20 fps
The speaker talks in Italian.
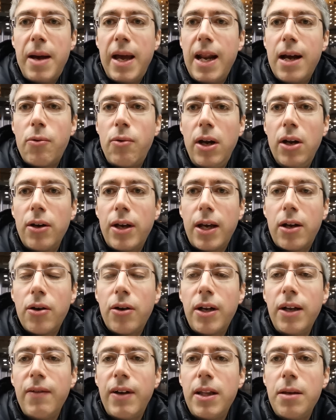ma era quello che
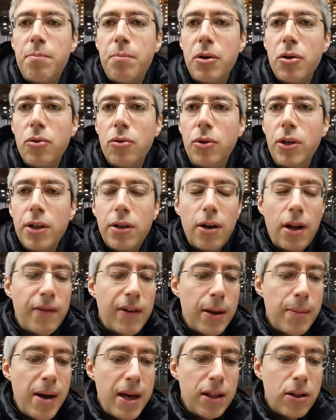correva di più, io non
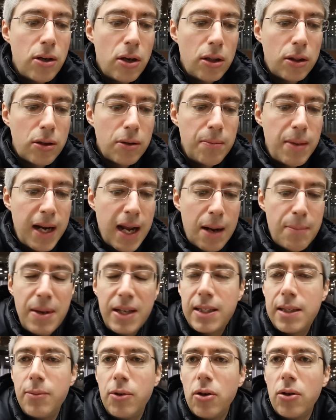l'avrei mai tolto Barella, al
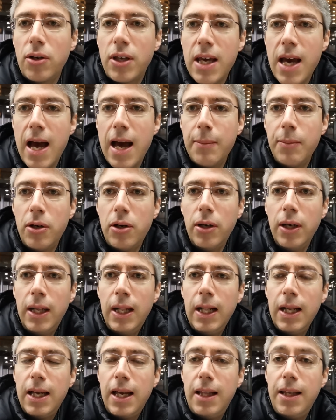massimo lo chiamo
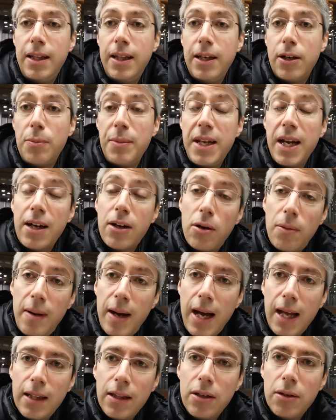e gli dico mi
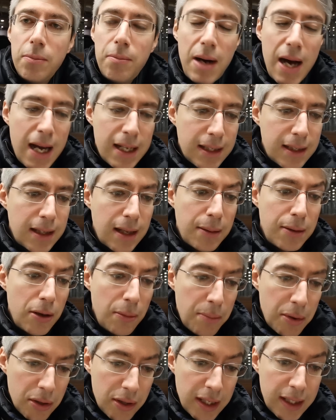raccomando, basta,
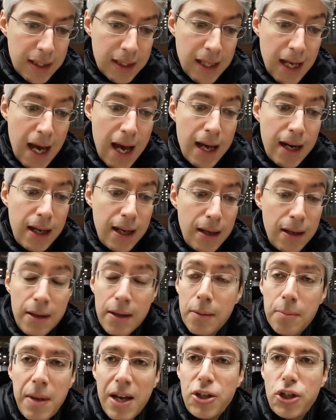non protestare,
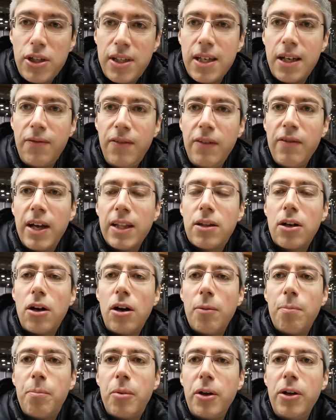ma ci serviva
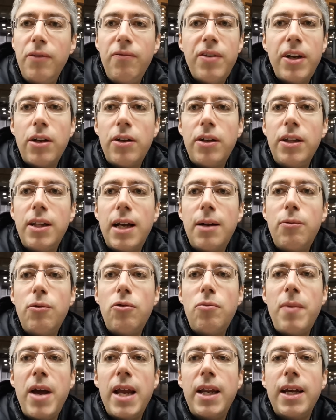troppo, in inferiorità
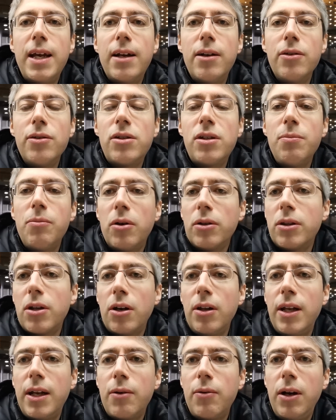numerica non si può
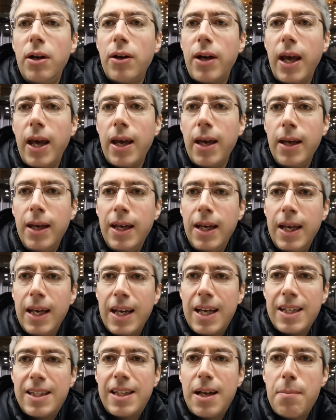togliere quello che,
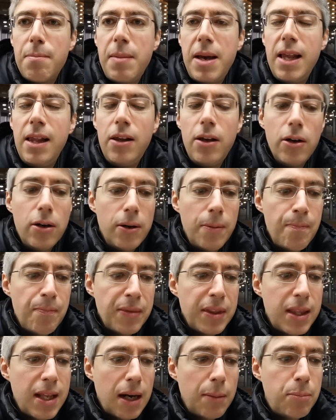che sta meglio
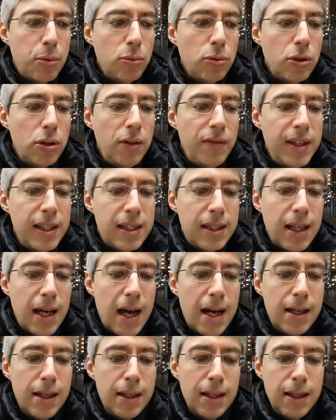dal punto di
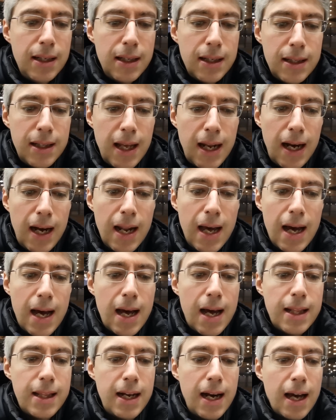vista
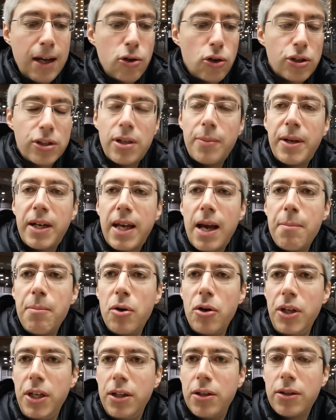della, della corsa perché ha
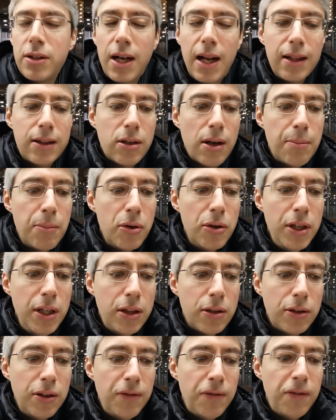ammonito. Tra l'altro ha
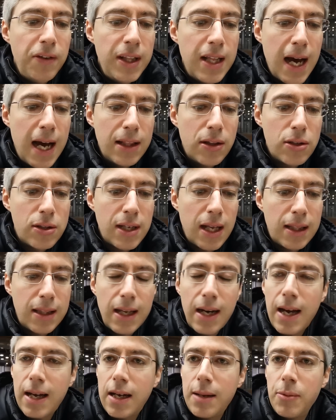monito, diffidato,
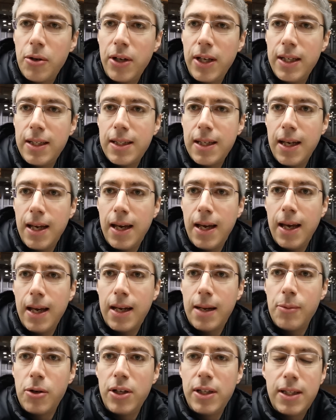salterà Cremonese,
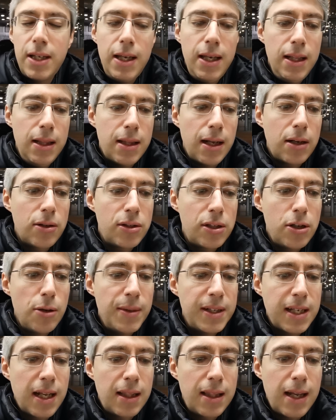Cremonese Inter, così
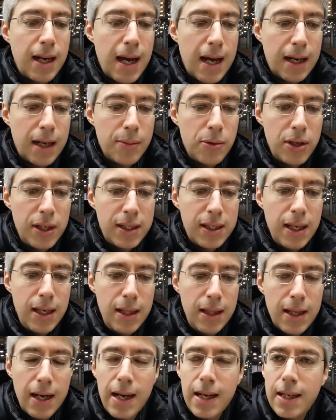come salterà Cremonese
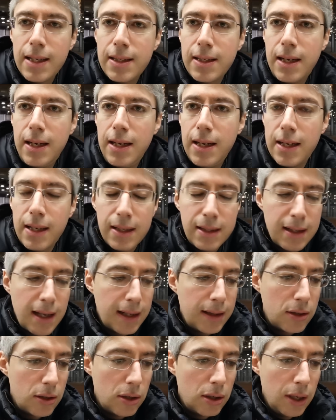Inter anche Skriniar che è
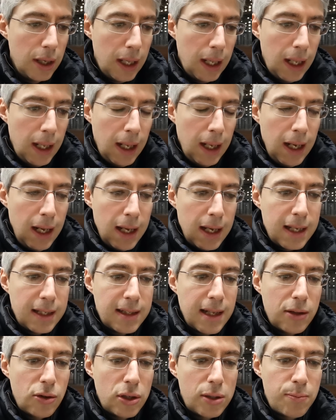stato, che è
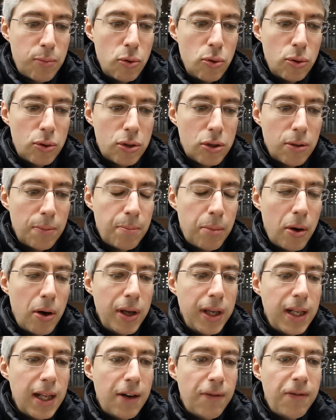stato espulso.
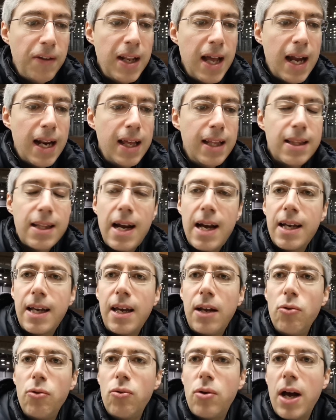Poi nel finale entra
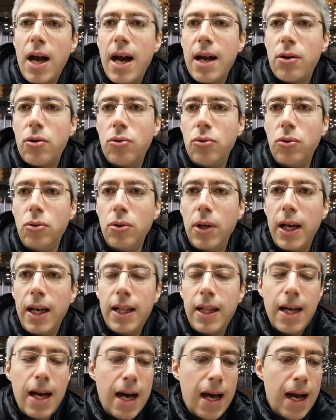anche Lukaku
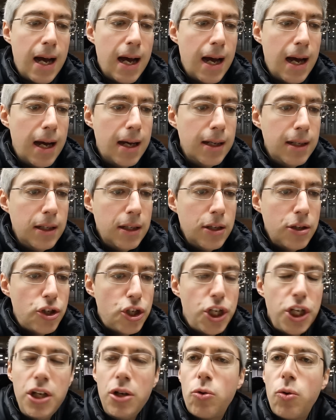da
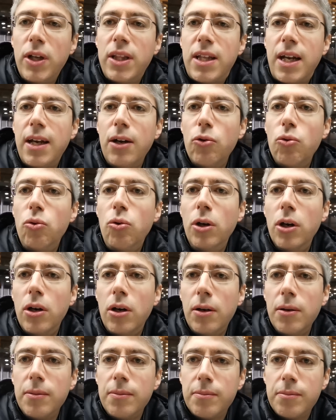
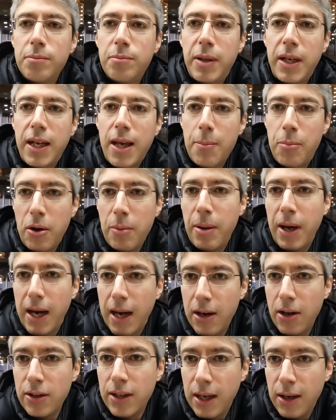5-3-1 perché poi
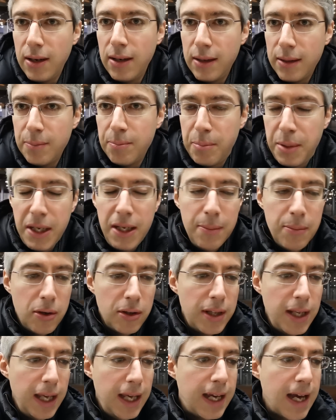parlerò del
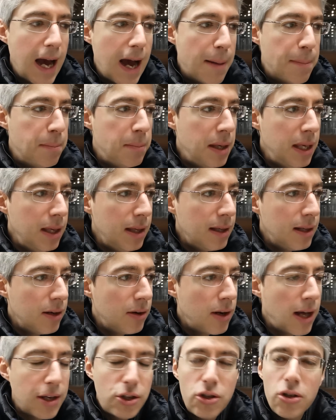primo dei cambi,
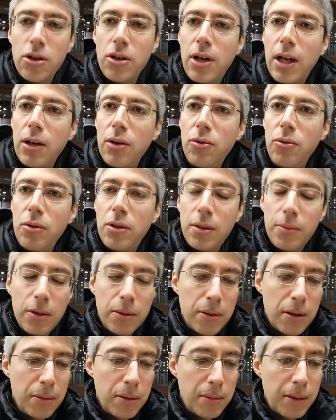lo lascio
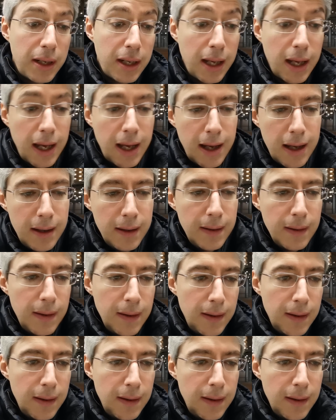all'ultimo proprio perché